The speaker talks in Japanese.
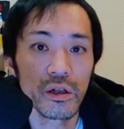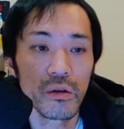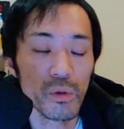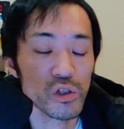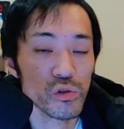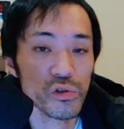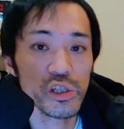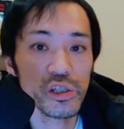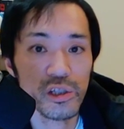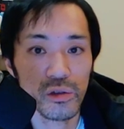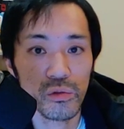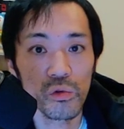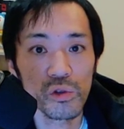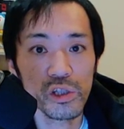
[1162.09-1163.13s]
まあ、初心者
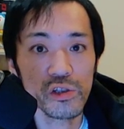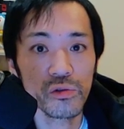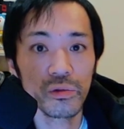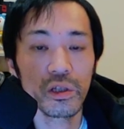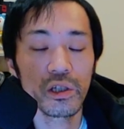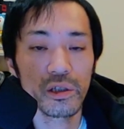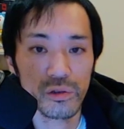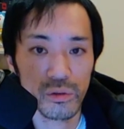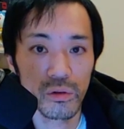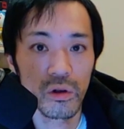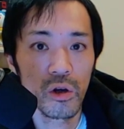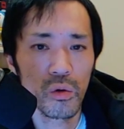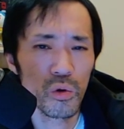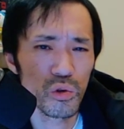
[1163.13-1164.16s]
と同じ状態ですよ
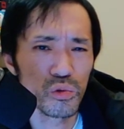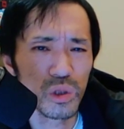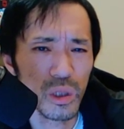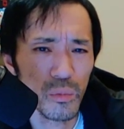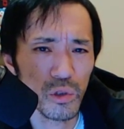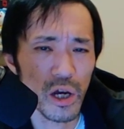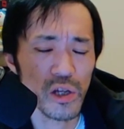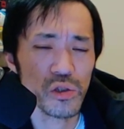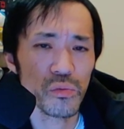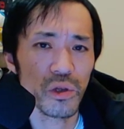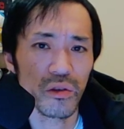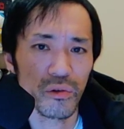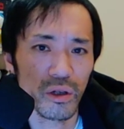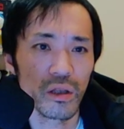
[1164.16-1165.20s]
これ売っても大丈夫
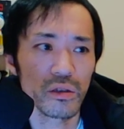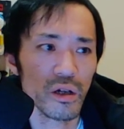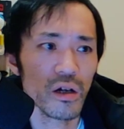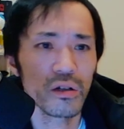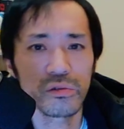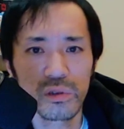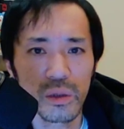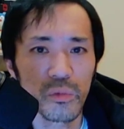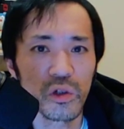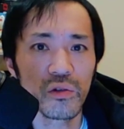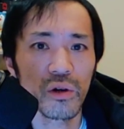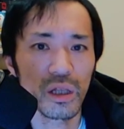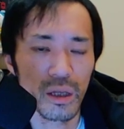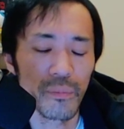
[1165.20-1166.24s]
なのかな高く売ってもいい
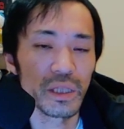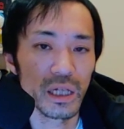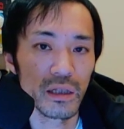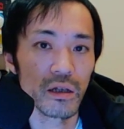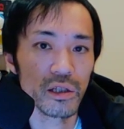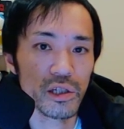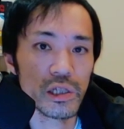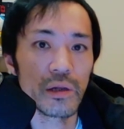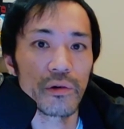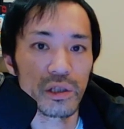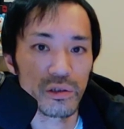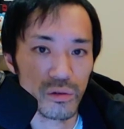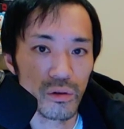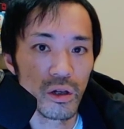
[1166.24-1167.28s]
のかなみたいな話なわけ
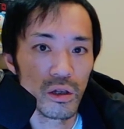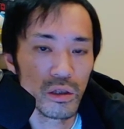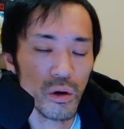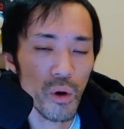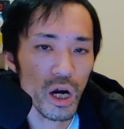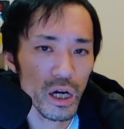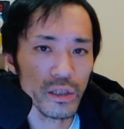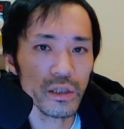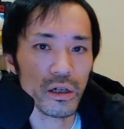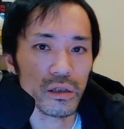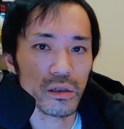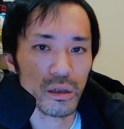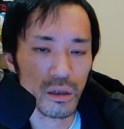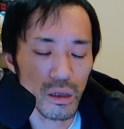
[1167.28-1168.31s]
ですよだから分かんな
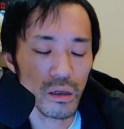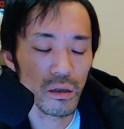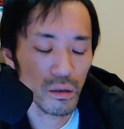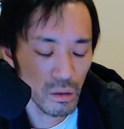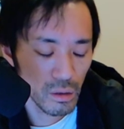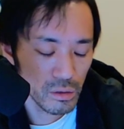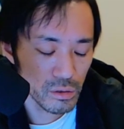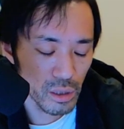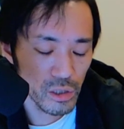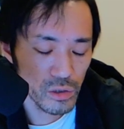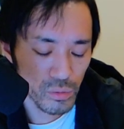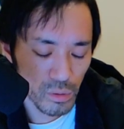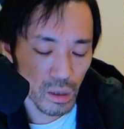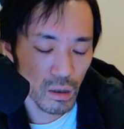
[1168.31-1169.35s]
かったから最
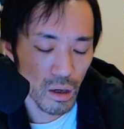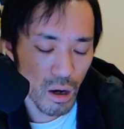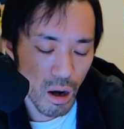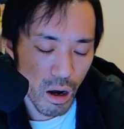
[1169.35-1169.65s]
初は